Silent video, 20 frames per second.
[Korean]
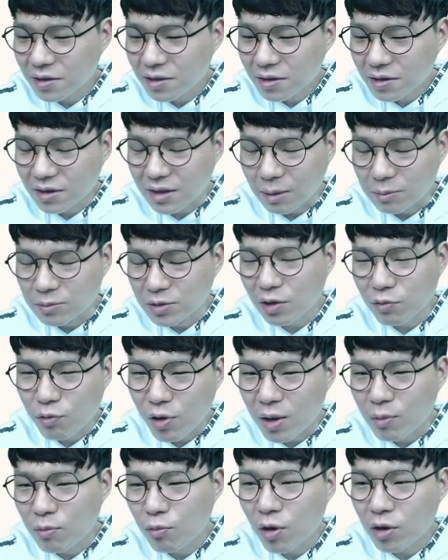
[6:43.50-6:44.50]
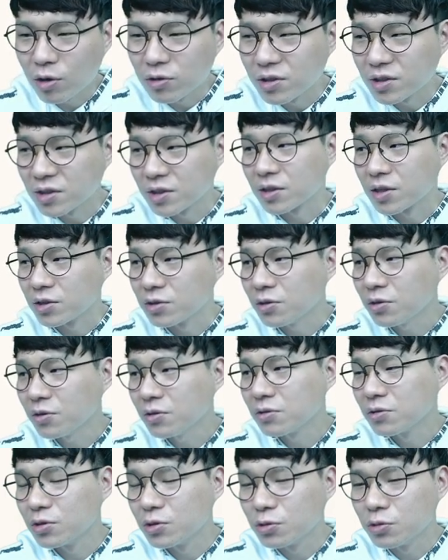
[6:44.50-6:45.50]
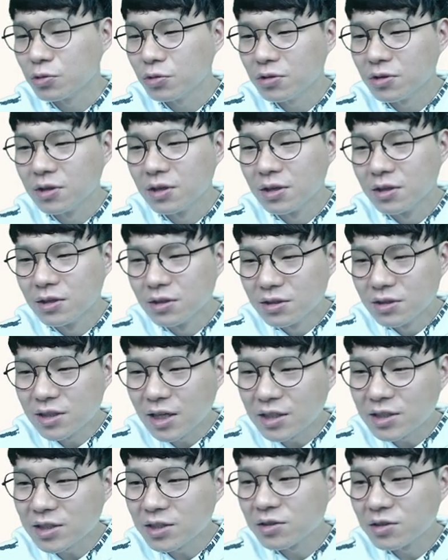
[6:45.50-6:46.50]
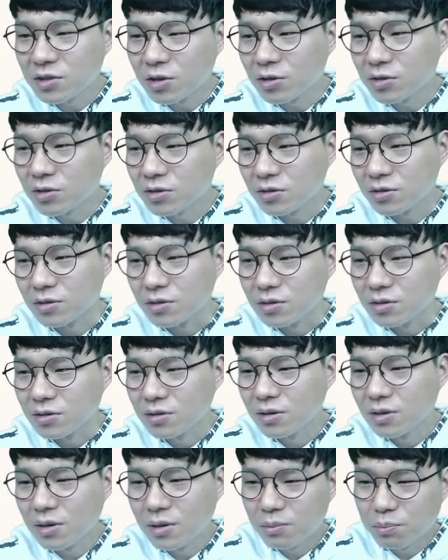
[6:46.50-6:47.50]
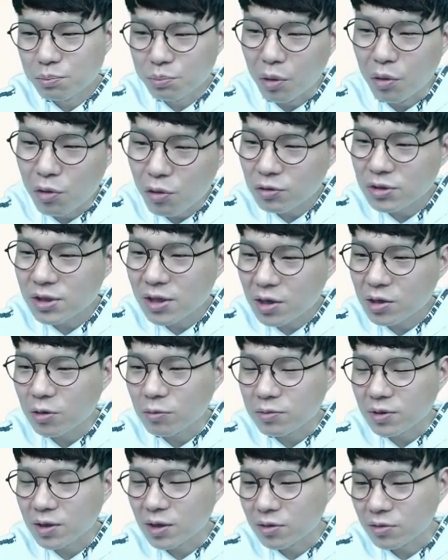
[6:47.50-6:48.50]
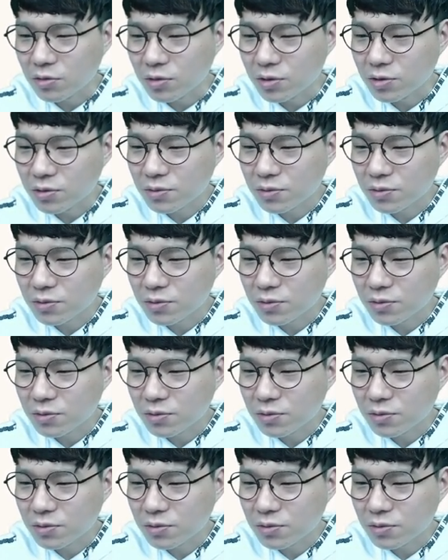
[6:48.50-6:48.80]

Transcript: 남성의 외모와 건강 상태죠. 그리고 생식 능력은 별로 상관이 없다라는 거예요.